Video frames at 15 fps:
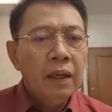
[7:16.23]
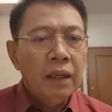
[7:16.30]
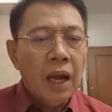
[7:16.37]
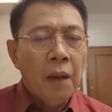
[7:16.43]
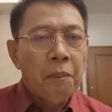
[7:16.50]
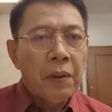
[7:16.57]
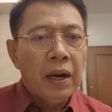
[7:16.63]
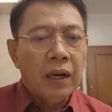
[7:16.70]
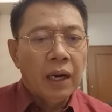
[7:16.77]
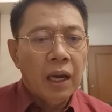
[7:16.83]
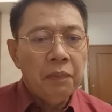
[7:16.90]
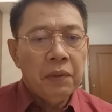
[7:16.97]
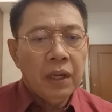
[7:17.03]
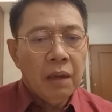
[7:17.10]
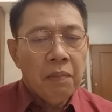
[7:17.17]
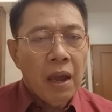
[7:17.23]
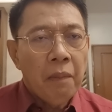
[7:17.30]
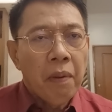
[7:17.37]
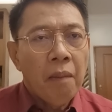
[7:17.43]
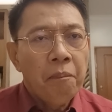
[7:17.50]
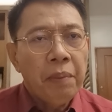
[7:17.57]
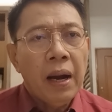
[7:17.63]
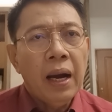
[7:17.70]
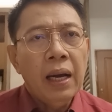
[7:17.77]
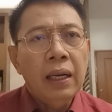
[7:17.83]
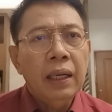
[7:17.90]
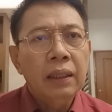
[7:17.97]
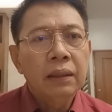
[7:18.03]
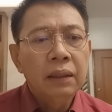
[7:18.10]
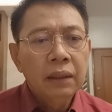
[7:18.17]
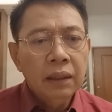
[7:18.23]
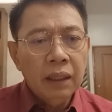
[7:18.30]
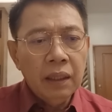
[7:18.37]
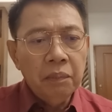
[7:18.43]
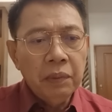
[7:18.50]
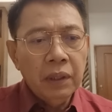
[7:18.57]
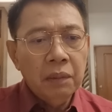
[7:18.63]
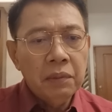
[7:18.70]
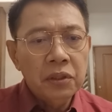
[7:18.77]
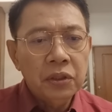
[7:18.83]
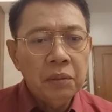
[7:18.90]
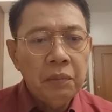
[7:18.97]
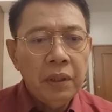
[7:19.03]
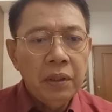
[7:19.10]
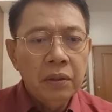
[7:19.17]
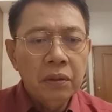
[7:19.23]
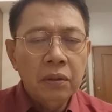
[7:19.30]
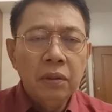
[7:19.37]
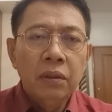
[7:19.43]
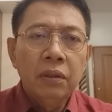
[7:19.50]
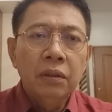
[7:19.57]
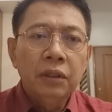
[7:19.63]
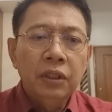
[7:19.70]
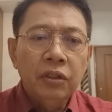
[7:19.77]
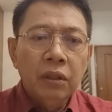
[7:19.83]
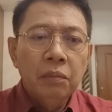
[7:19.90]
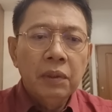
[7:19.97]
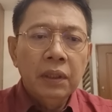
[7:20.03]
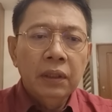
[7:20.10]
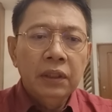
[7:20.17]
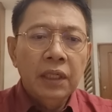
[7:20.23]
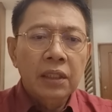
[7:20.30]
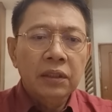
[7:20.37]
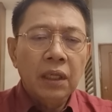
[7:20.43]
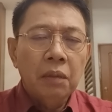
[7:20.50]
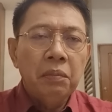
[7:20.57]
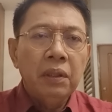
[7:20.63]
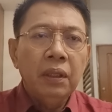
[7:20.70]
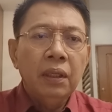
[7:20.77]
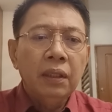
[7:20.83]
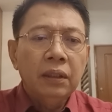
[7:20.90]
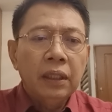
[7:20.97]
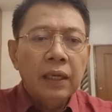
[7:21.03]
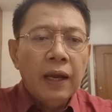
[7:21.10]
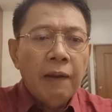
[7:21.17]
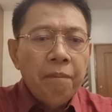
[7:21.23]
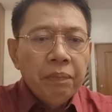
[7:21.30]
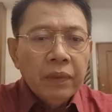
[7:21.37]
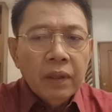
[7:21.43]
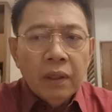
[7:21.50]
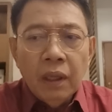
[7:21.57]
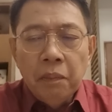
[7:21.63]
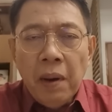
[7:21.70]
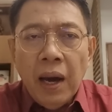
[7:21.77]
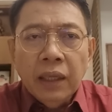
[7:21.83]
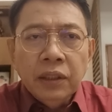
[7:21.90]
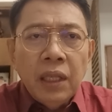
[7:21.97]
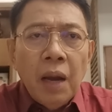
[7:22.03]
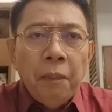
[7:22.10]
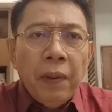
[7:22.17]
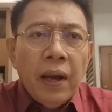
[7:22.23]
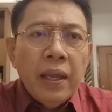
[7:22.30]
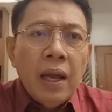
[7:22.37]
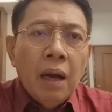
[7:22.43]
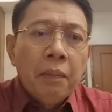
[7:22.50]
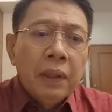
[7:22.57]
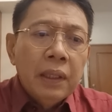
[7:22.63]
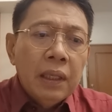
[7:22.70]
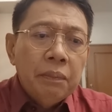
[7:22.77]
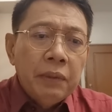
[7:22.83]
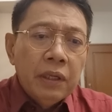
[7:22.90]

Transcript: Napakaraming iba-ibang pangalan. Ayan ba naman si Mayor Goo? Oh, hindi ko naman sinasabing guilty na. Ay eh, bakit napakayaman yan?